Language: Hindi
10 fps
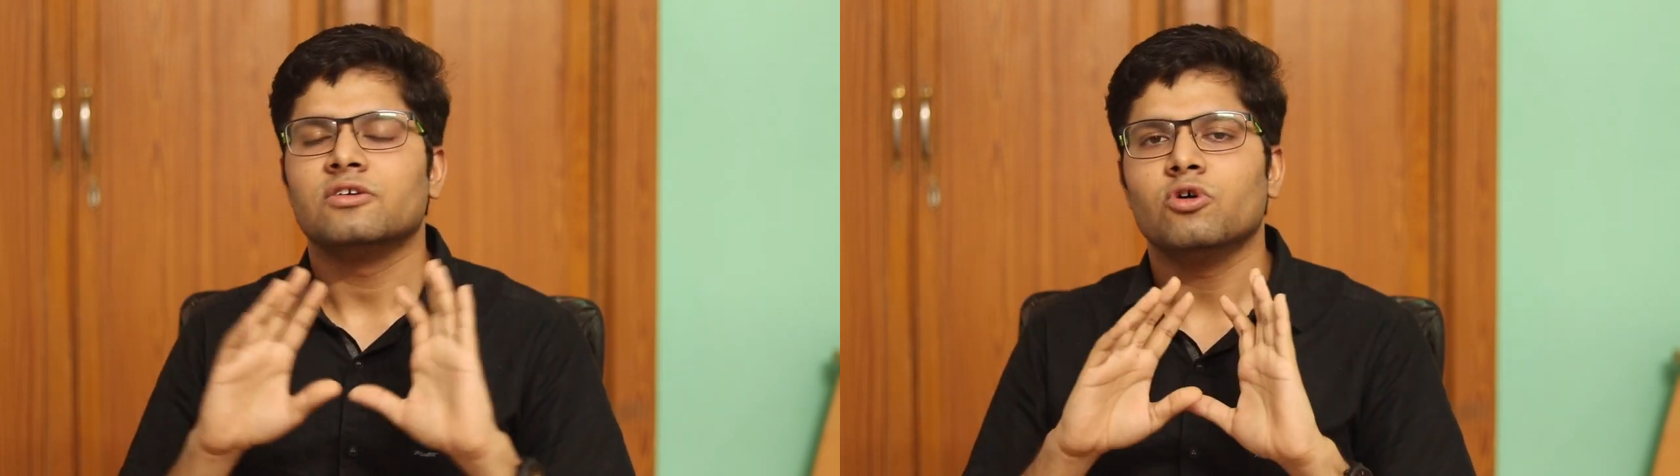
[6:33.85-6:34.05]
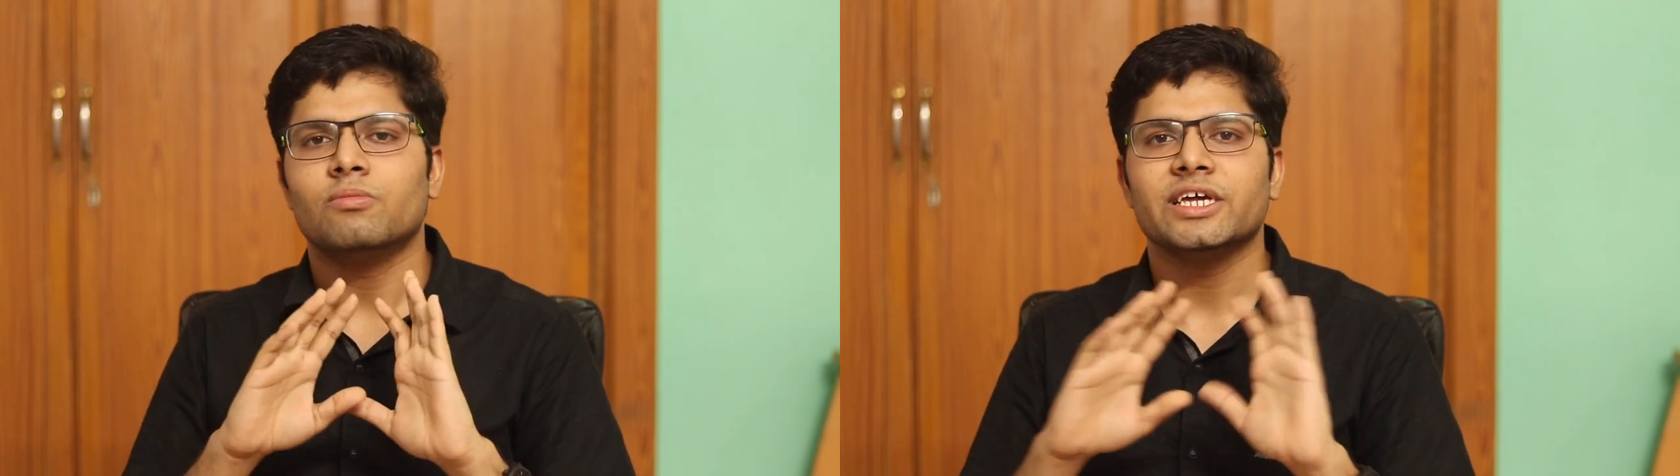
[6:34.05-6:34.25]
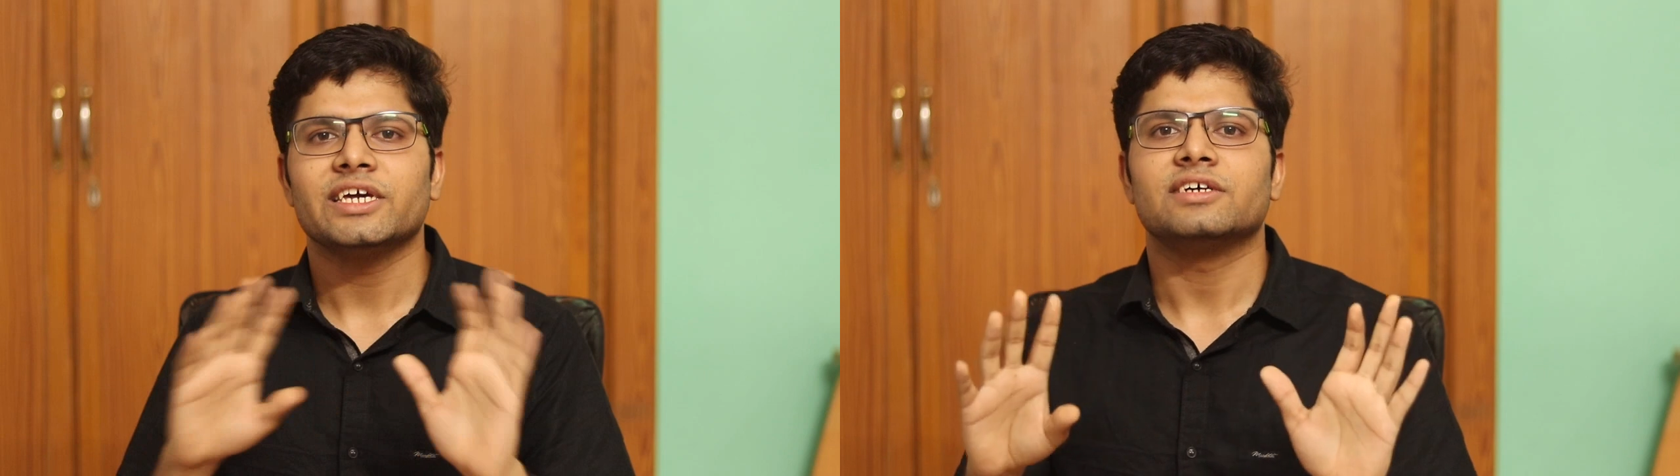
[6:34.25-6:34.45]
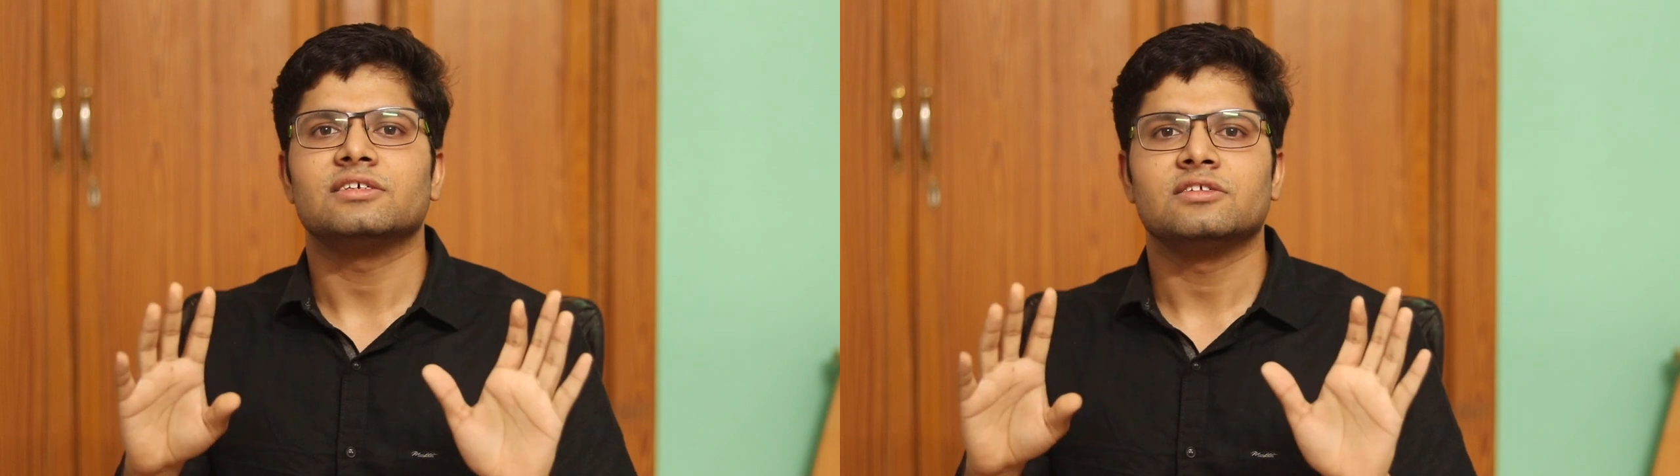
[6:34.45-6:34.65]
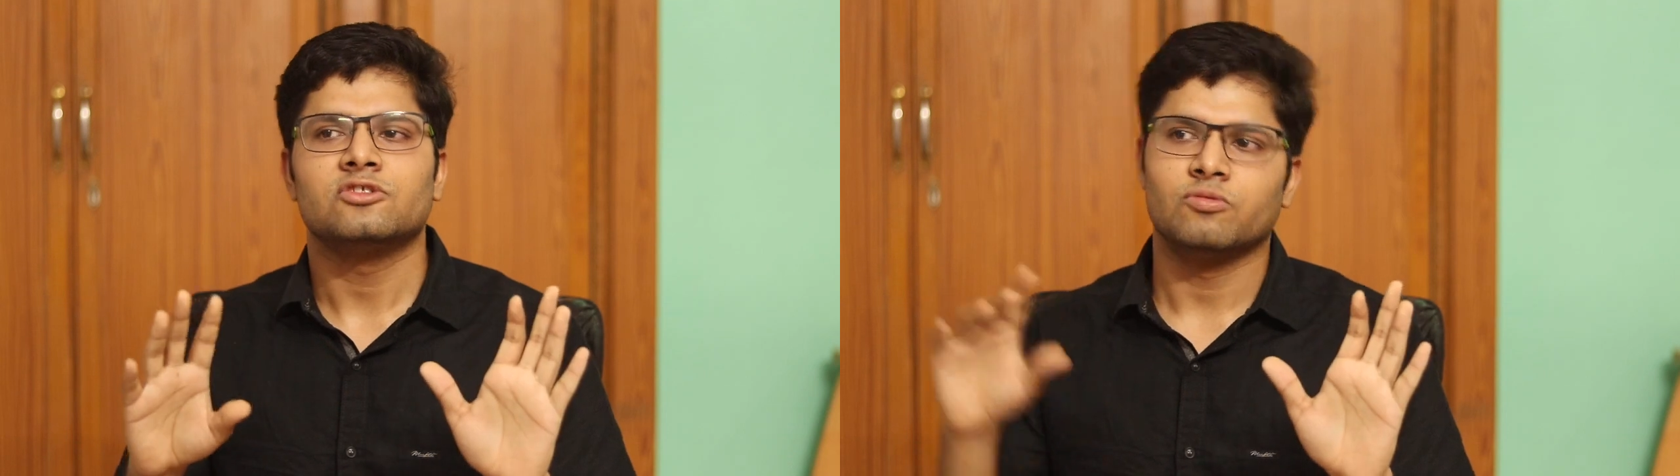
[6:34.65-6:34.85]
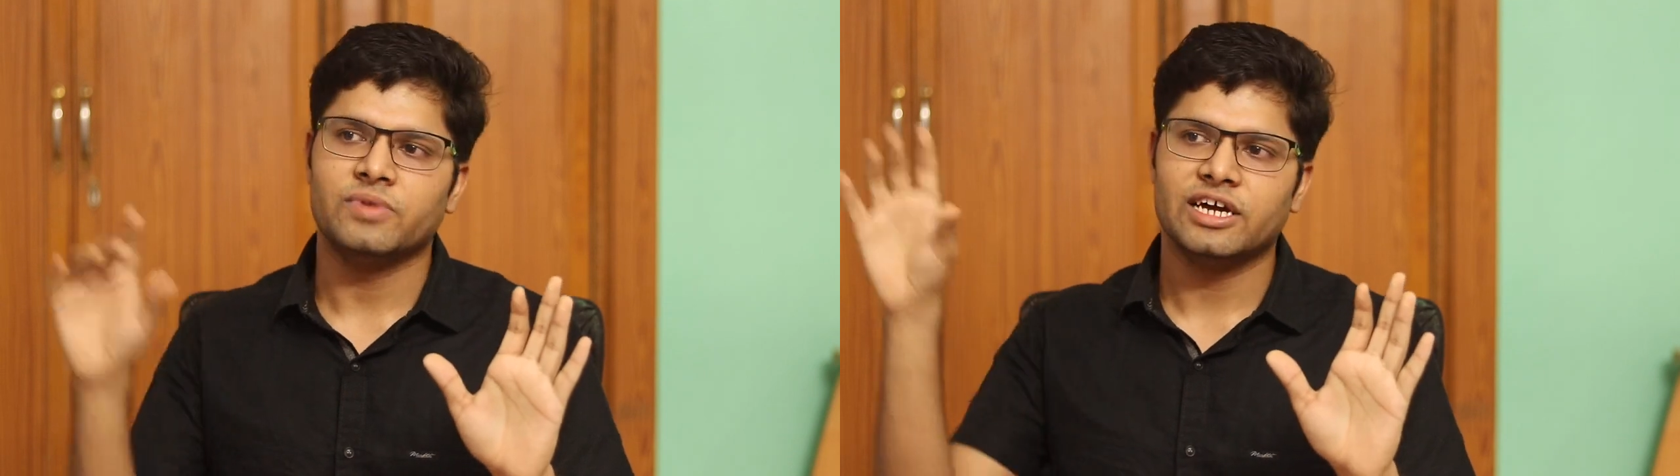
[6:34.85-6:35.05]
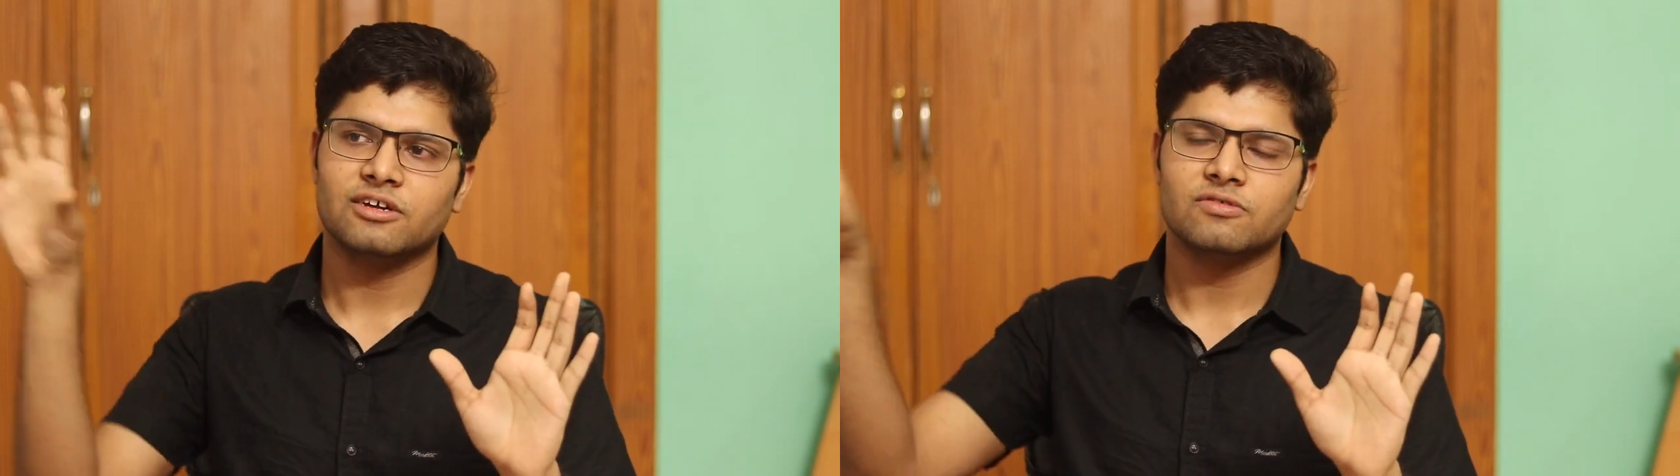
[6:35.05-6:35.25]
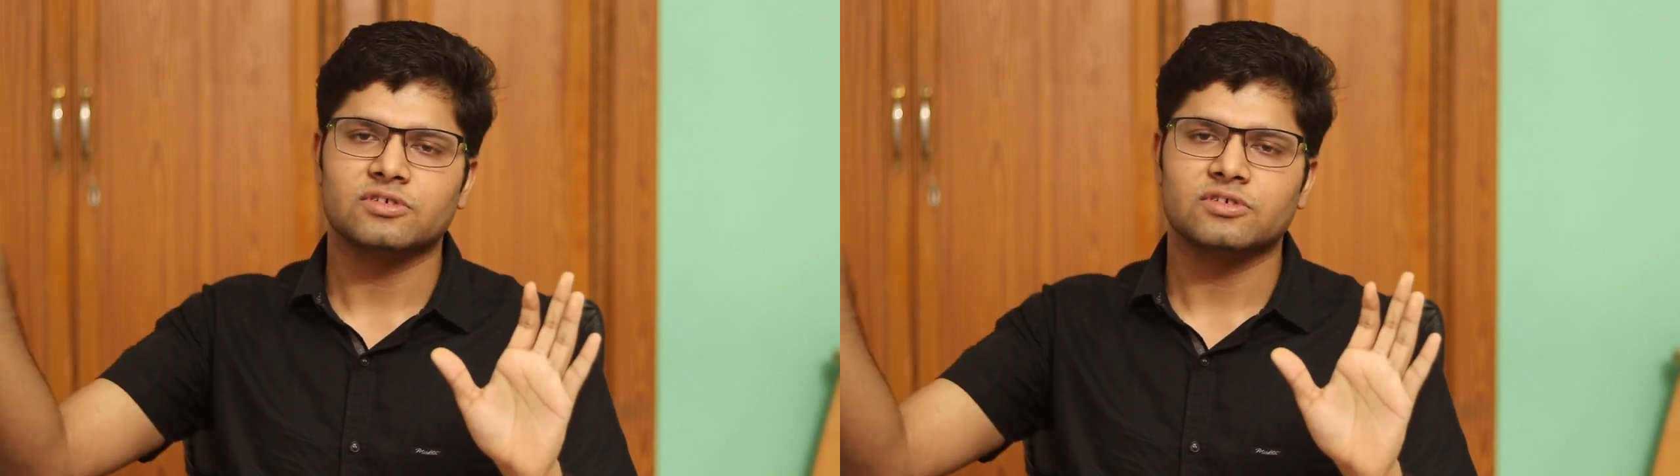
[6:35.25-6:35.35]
नो बड़ी केयर्स तुमने अगर